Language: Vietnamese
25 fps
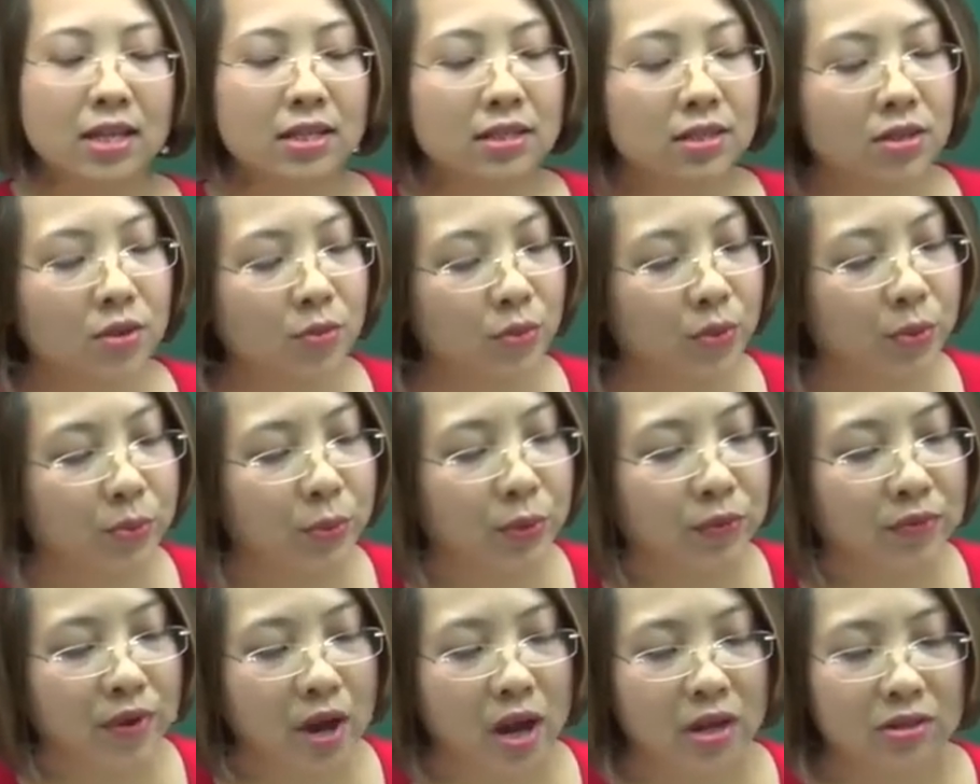so we
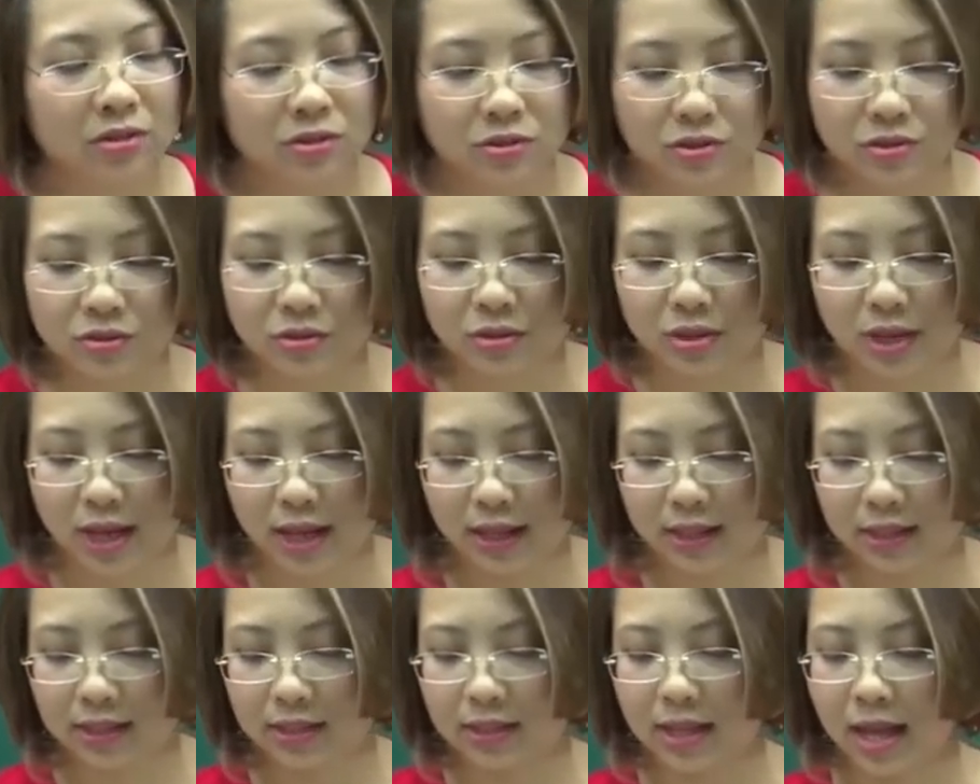move on to
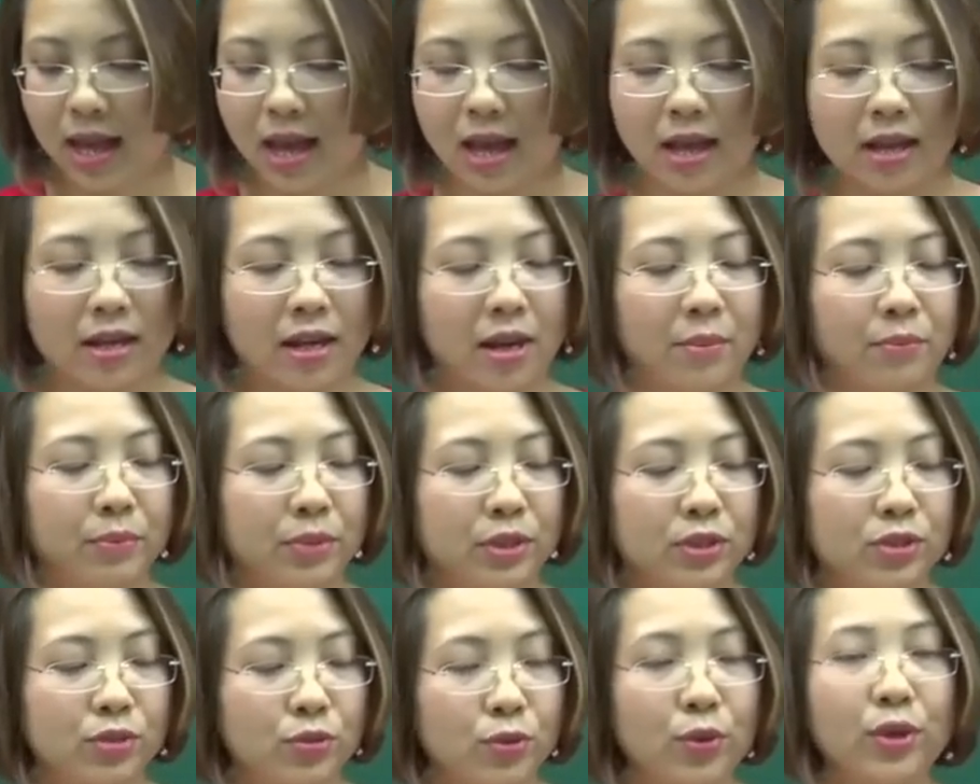text uh,
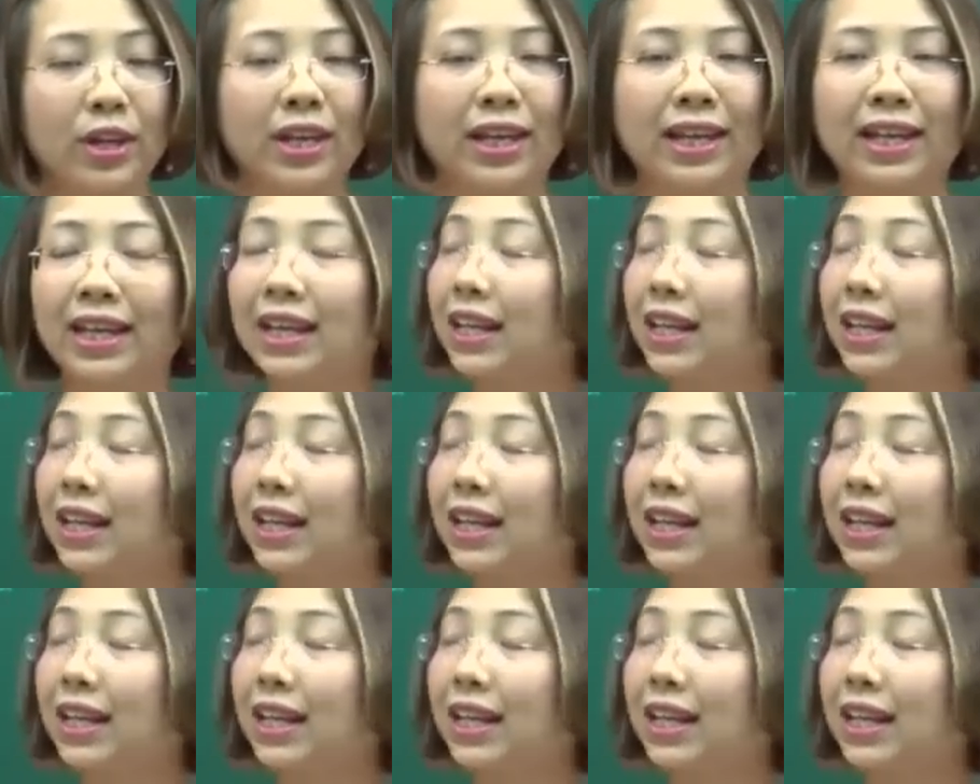number three,